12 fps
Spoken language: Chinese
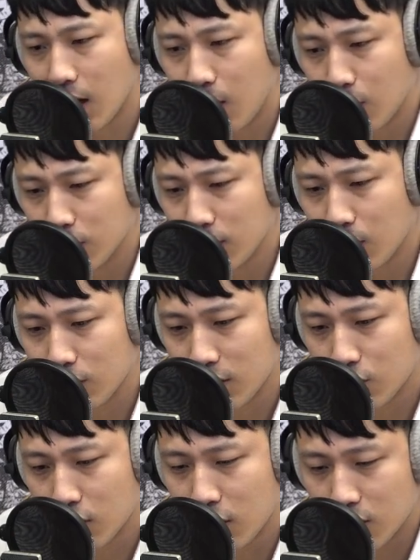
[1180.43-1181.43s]
然后到底
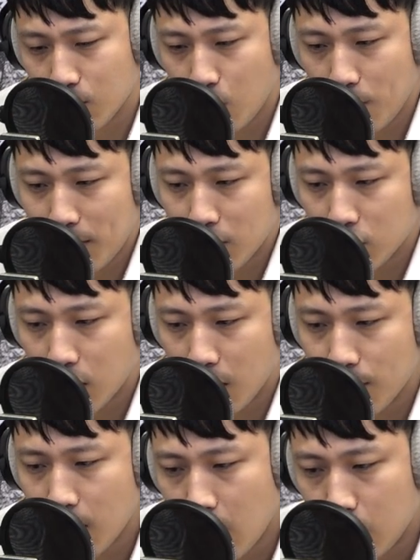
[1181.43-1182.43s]
下水道怎么会变
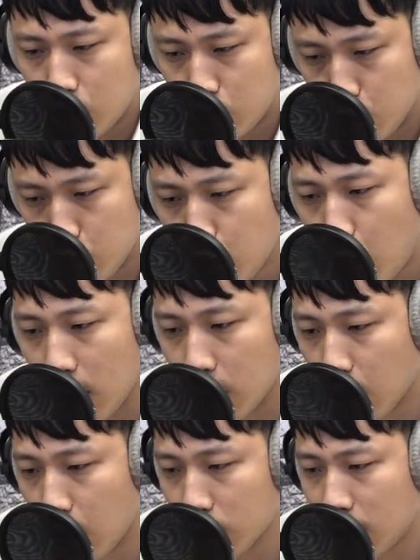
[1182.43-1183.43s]
成取款
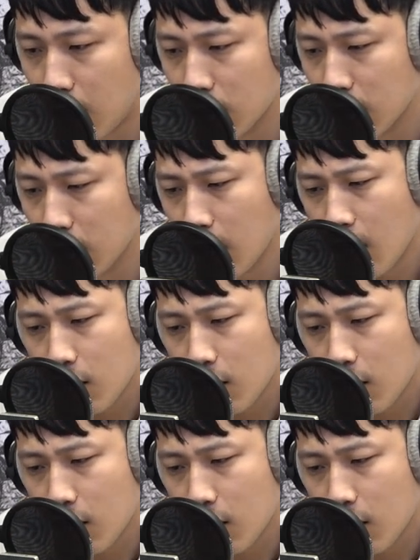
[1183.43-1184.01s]
通道呢？